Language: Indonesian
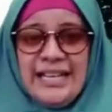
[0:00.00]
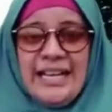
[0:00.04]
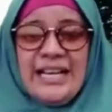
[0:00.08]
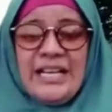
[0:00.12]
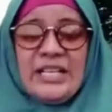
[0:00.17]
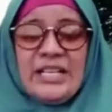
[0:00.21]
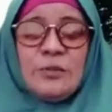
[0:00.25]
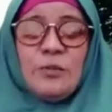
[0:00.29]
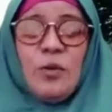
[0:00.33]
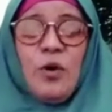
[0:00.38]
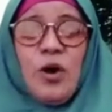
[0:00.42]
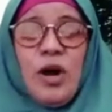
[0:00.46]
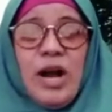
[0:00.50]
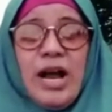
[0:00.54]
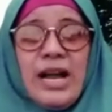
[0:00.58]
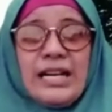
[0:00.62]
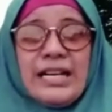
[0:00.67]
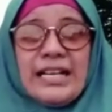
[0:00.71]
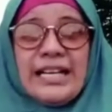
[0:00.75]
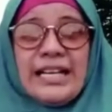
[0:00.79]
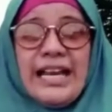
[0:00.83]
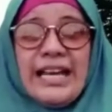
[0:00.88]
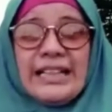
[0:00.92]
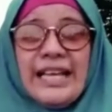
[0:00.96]
Semoga
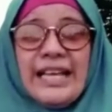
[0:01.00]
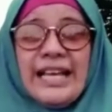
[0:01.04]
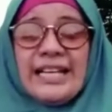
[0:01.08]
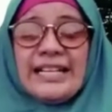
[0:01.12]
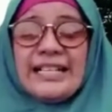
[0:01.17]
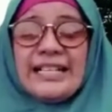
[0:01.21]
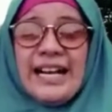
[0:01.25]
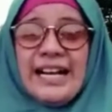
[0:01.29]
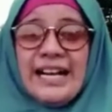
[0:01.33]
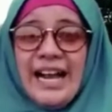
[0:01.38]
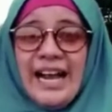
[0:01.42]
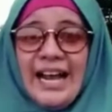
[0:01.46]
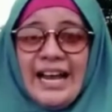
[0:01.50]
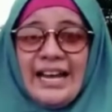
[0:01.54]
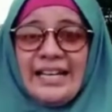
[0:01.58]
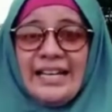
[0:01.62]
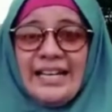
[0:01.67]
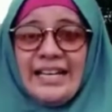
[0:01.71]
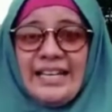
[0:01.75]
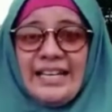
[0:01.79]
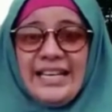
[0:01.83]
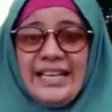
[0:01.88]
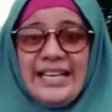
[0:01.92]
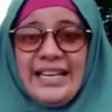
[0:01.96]
kegiatan KKN
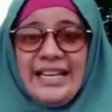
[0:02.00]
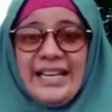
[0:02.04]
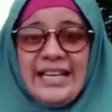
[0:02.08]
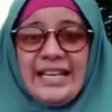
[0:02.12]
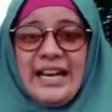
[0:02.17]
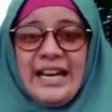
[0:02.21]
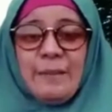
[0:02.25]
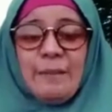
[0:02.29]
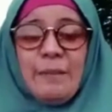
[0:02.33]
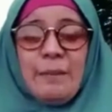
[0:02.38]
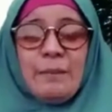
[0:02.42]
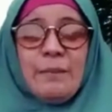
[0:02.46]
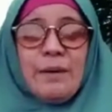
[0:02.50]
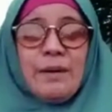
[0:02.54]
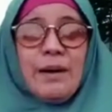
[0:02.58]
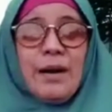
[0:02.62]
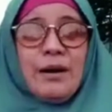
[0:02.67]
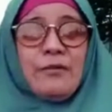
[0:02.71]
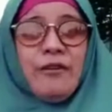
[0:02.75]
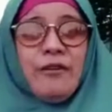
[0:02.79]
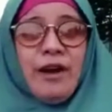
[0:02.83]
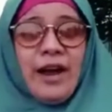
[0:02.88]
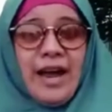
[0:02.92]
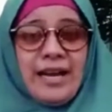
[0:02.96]
ini dapat
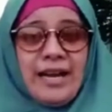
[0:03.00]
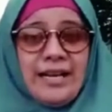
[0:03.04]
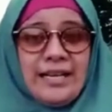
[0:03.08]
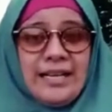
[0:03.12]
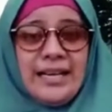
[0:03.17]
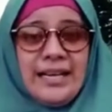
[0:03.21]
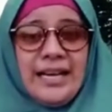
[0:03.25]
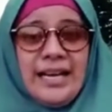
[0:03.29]
bermanfaat